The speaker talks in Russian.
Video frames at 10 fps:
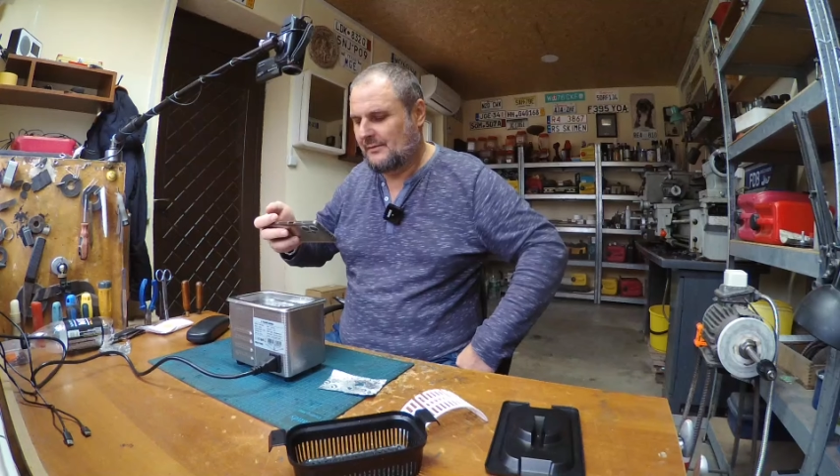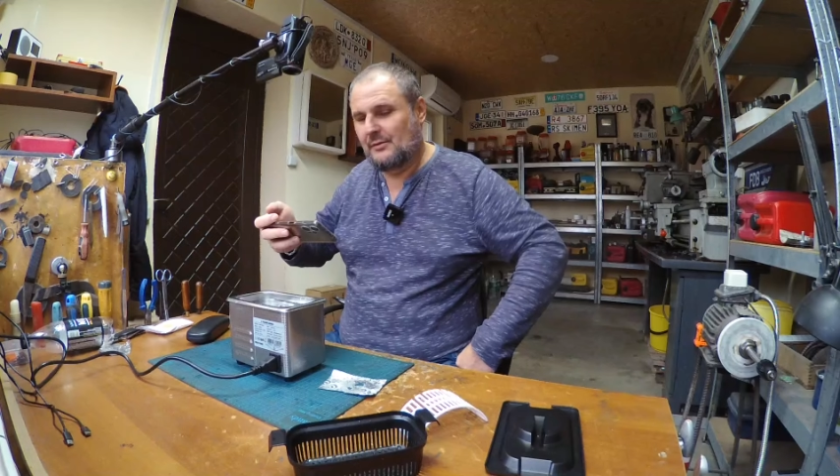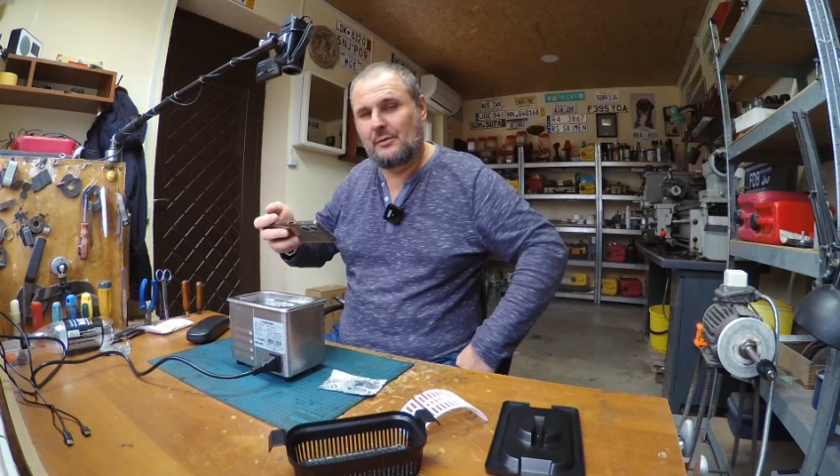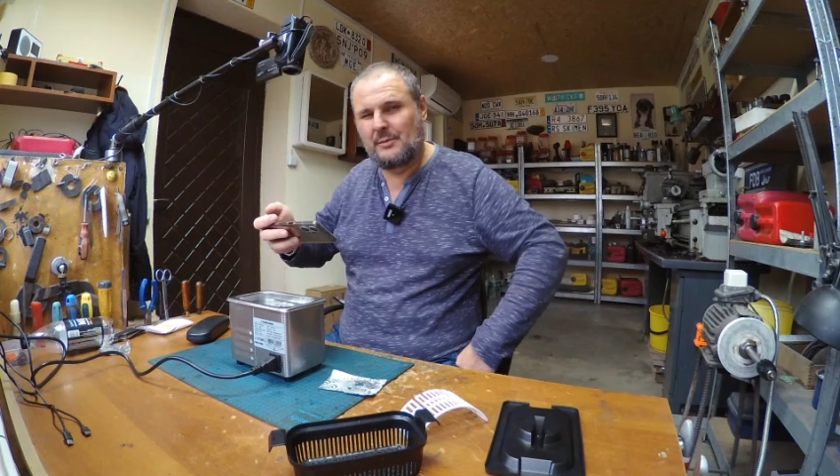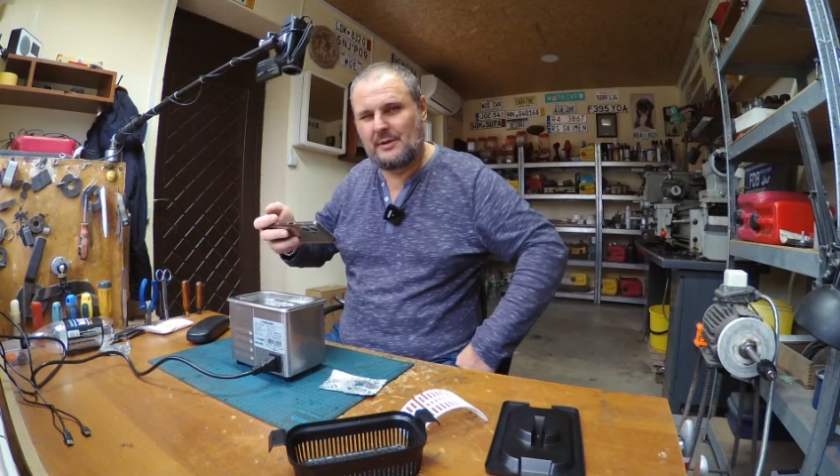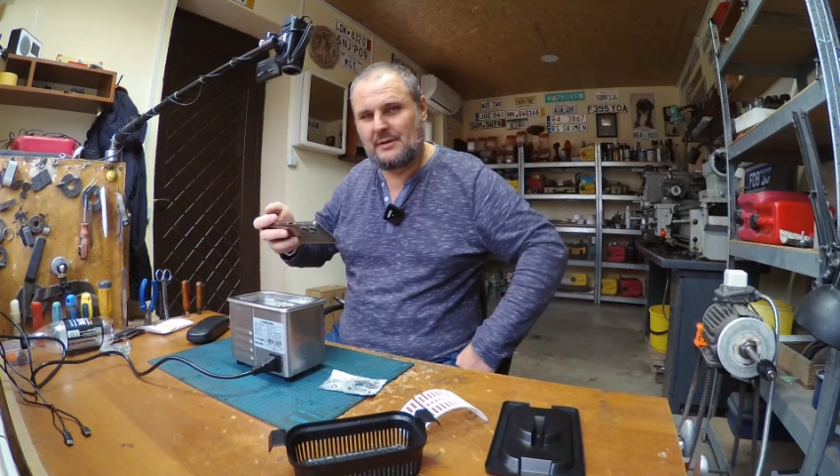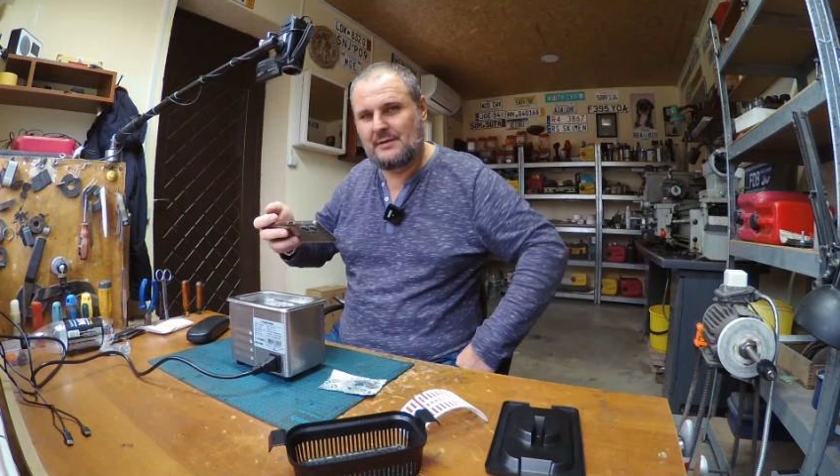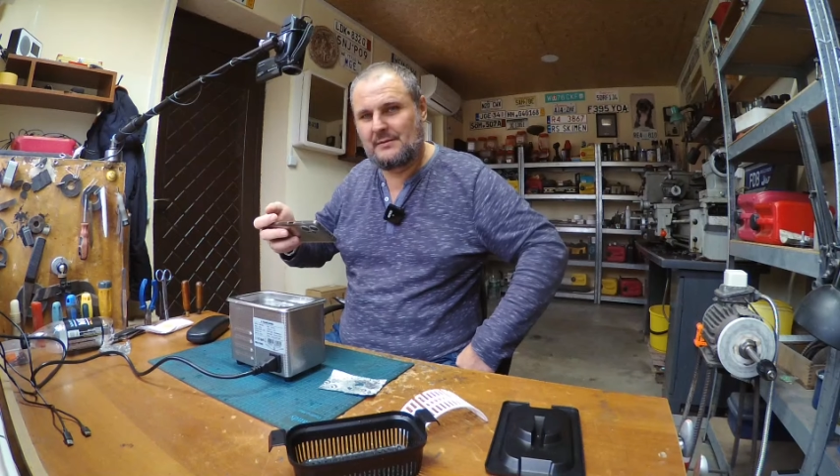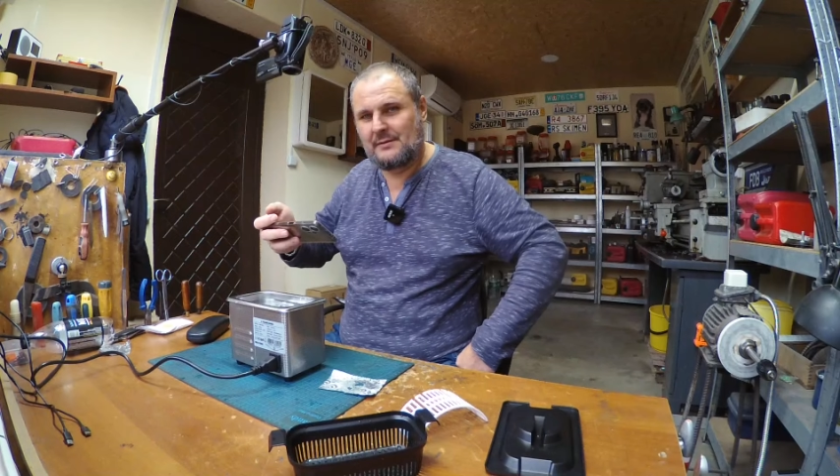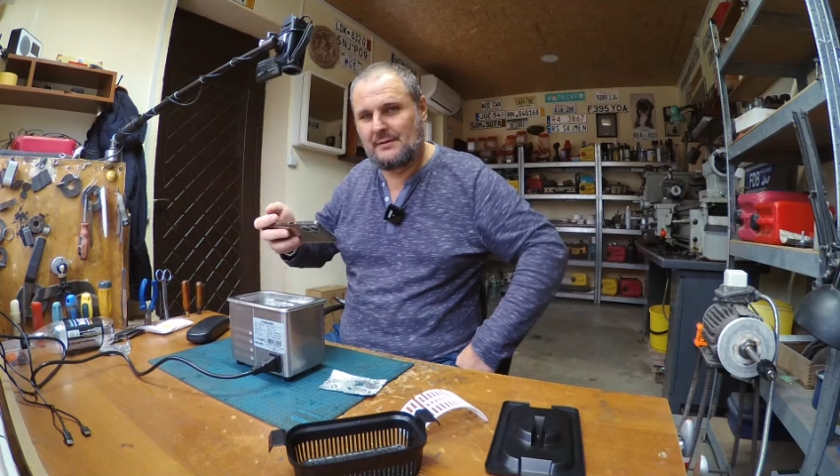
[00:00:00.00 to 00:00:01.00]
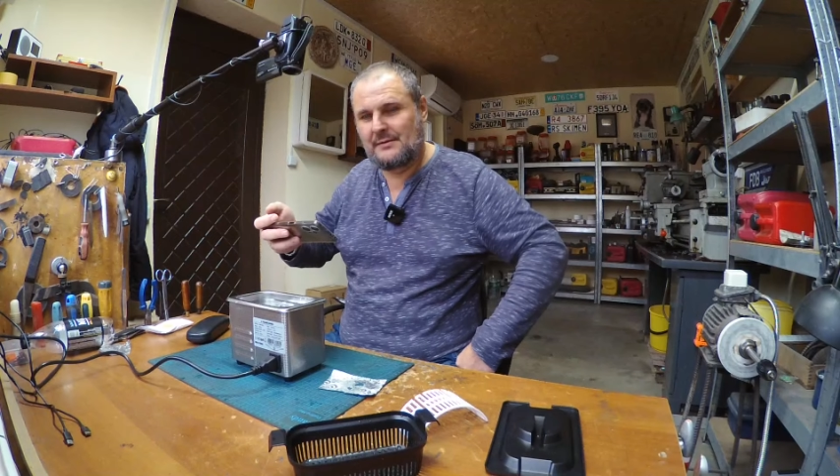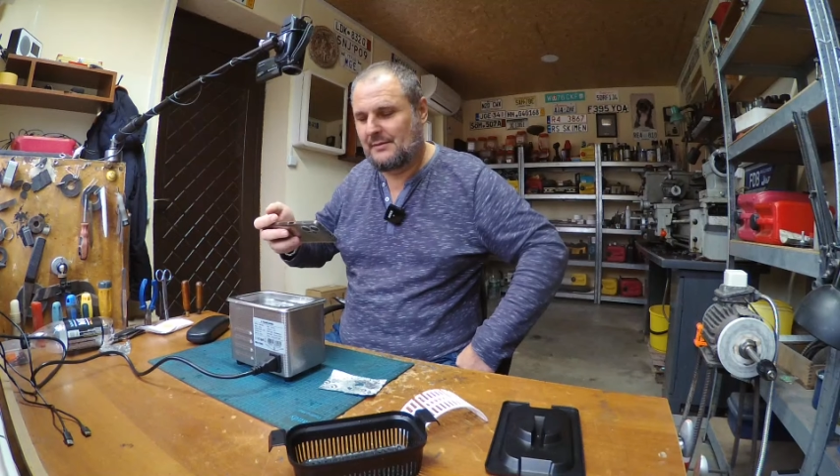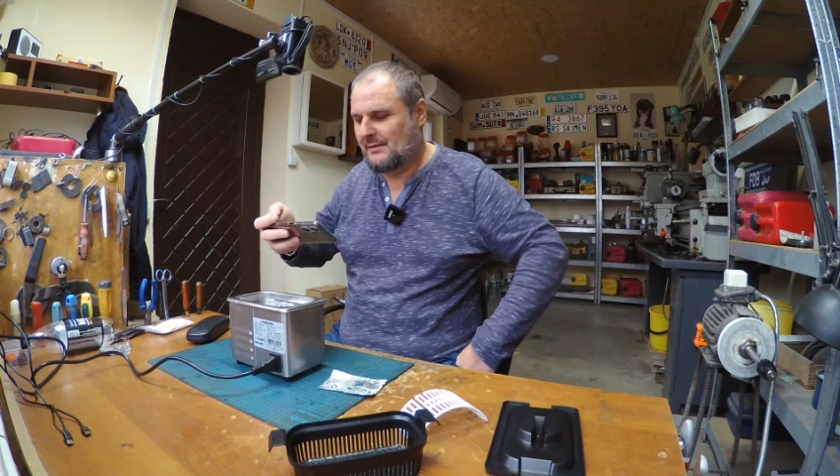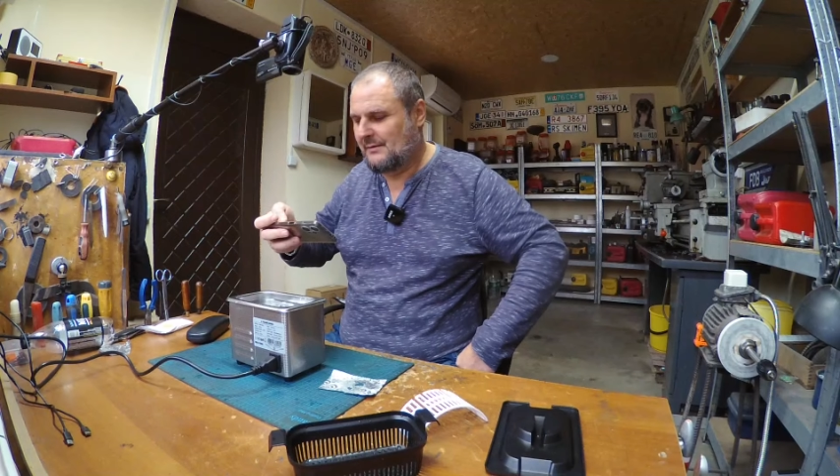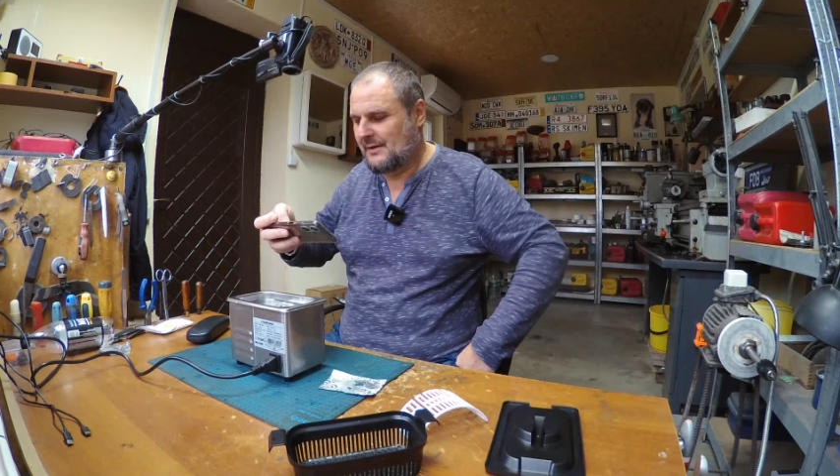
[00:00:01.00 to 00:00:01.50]
У меня на сегодня все.
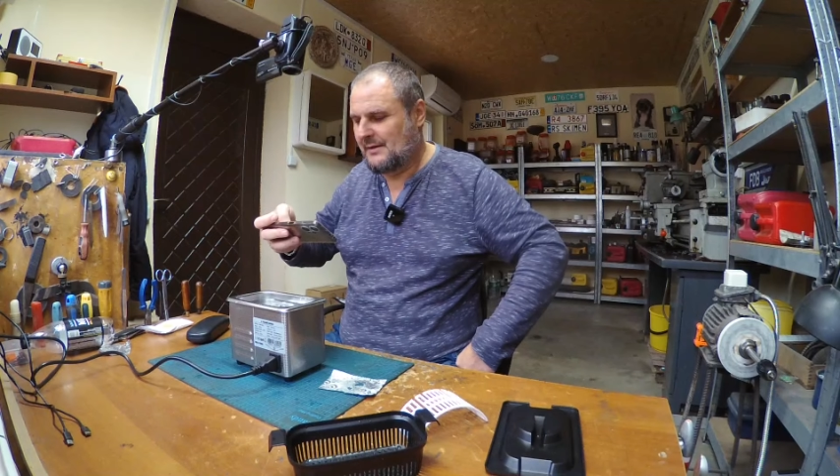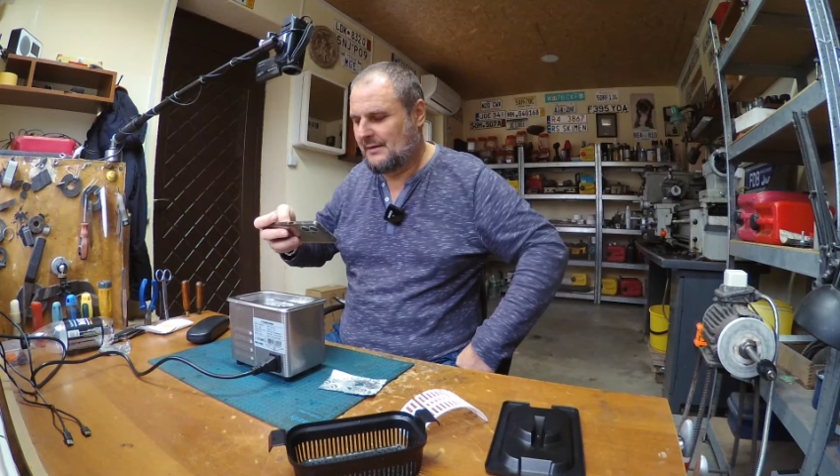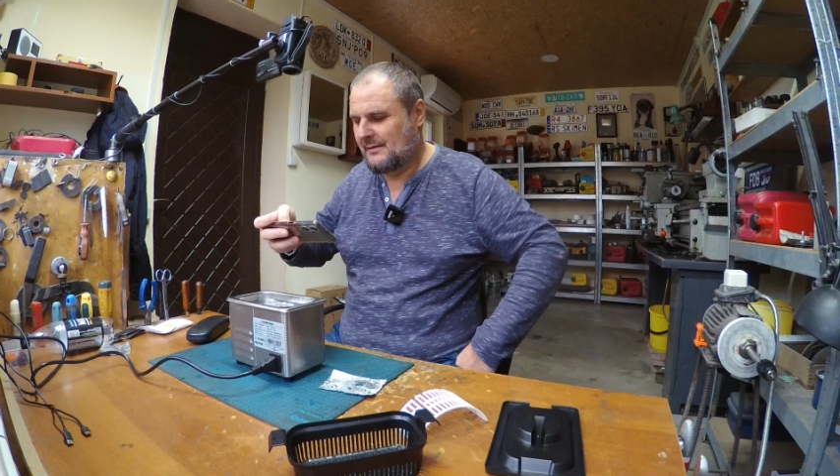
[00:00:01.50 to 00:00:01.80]
Давайте.